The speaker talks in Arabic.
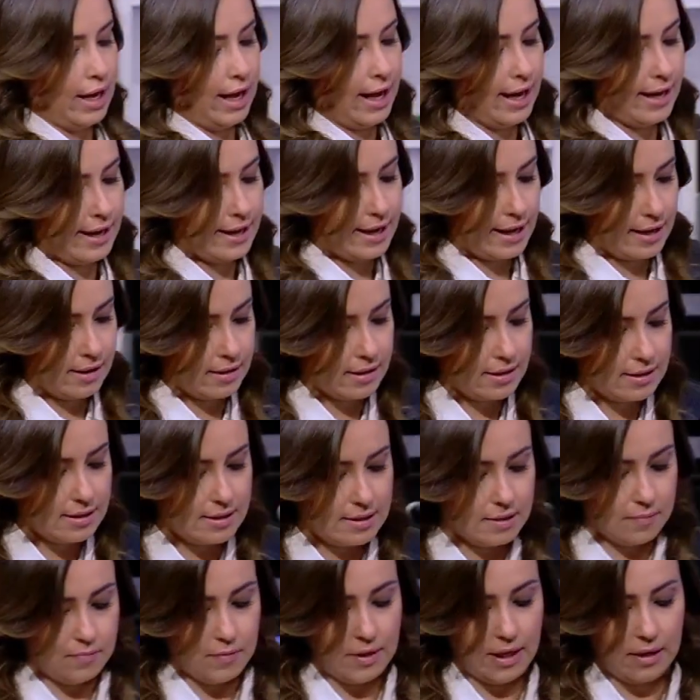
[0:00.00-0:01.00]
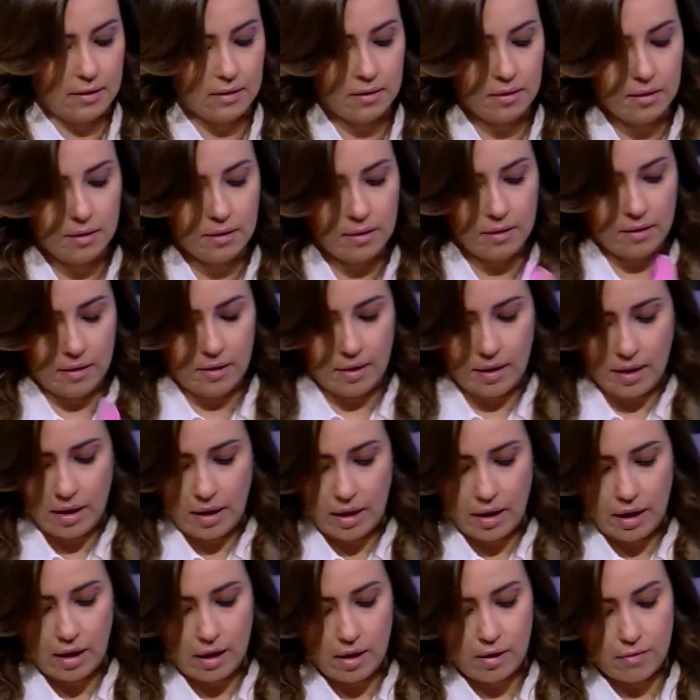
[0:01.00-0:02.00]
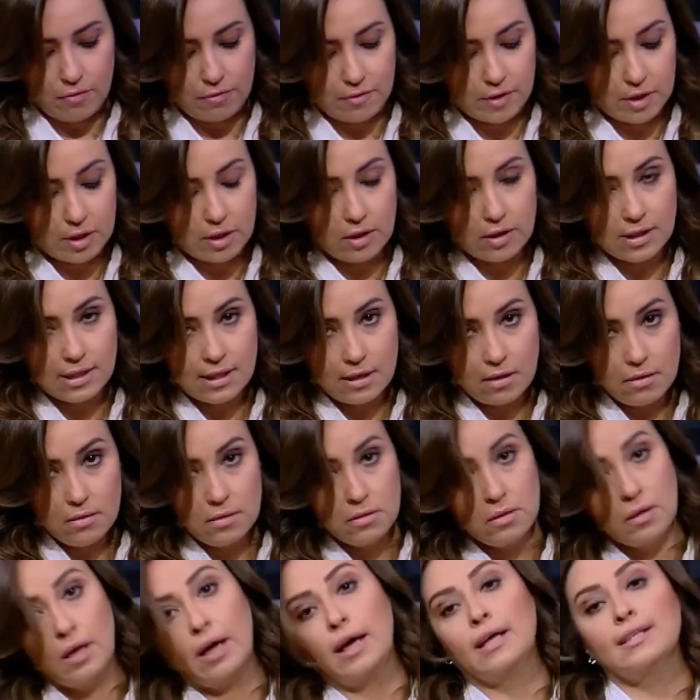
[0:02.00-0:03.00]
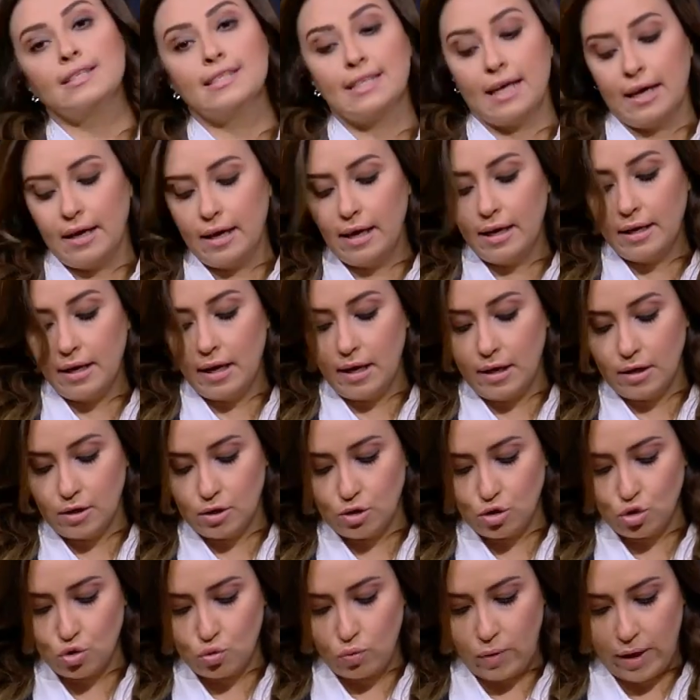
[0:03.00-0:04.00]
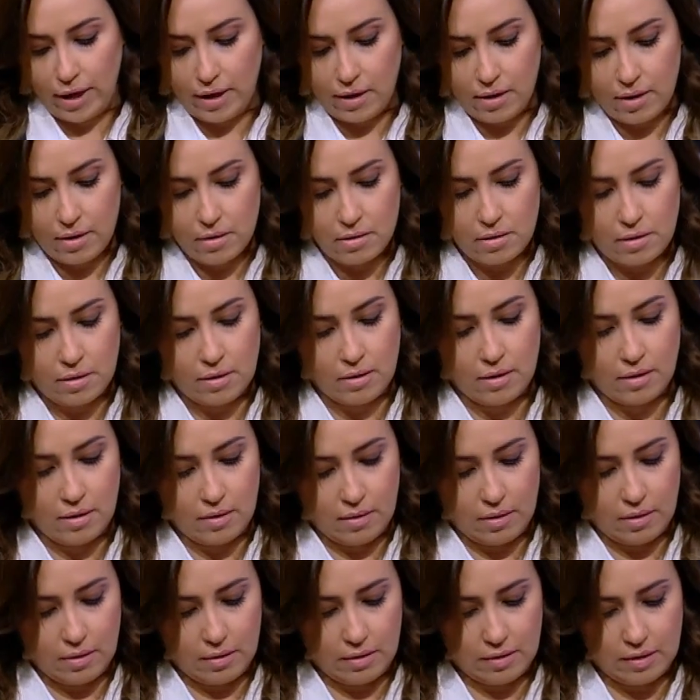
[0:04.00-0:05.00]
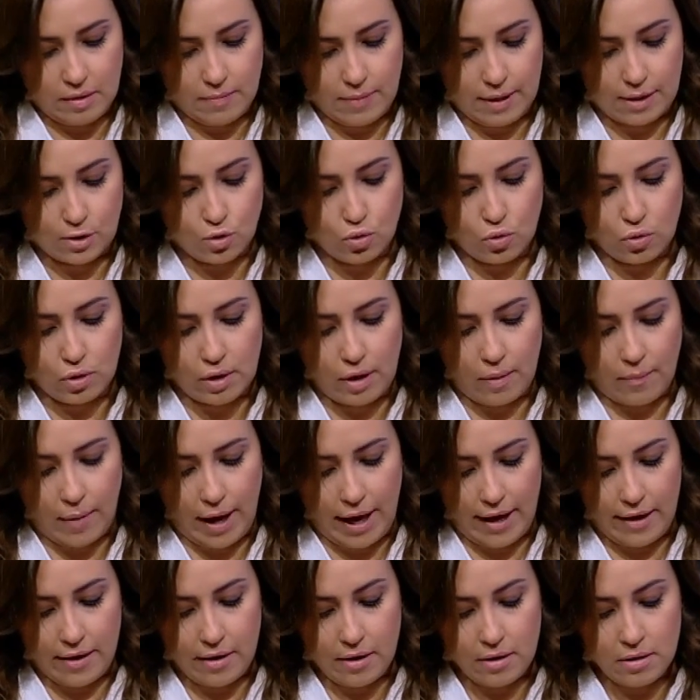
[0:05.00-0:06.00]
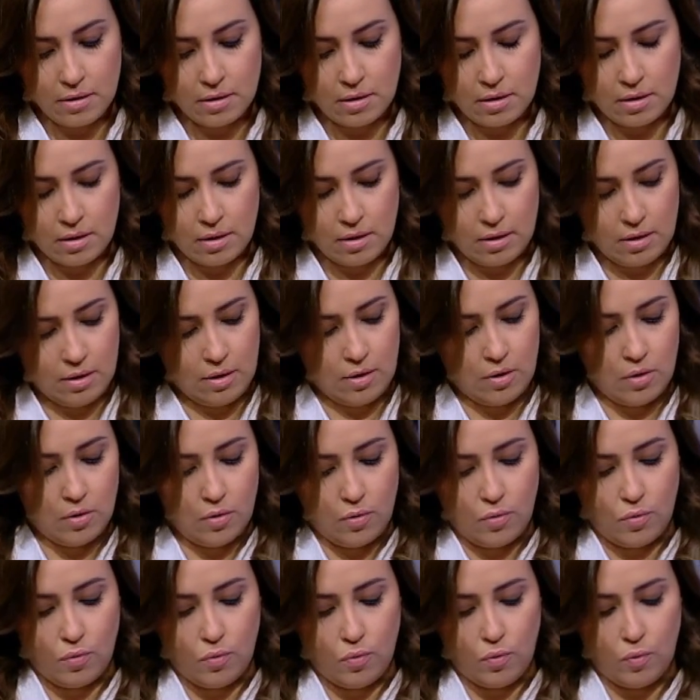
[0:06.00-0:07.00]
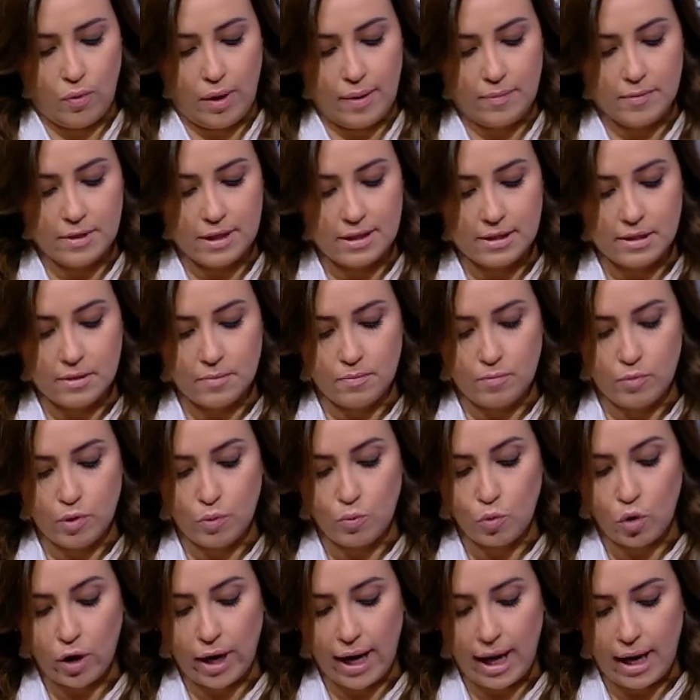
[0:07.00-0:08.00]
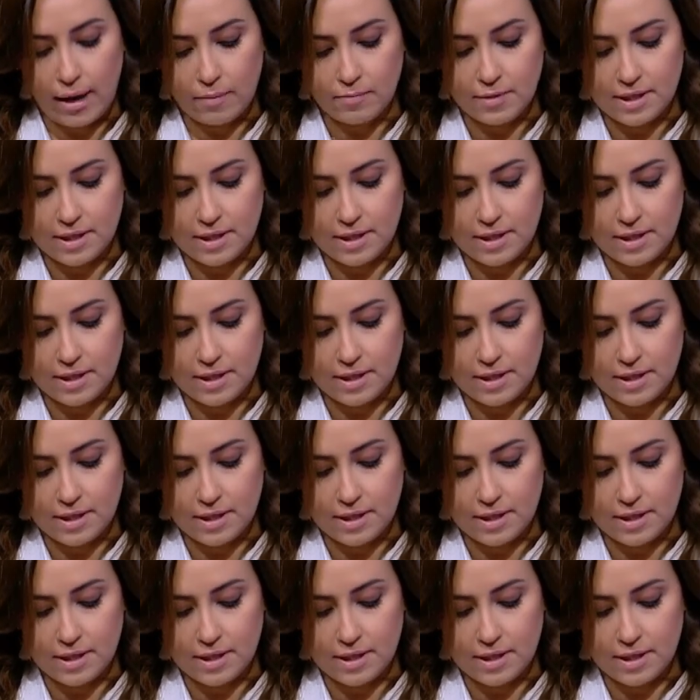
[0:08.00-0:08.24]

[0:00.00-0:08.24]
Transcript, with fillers: حاجه الزبده في طاسه هنسخنها شويه تبقى سخنه معايا وهبتدي بمكعب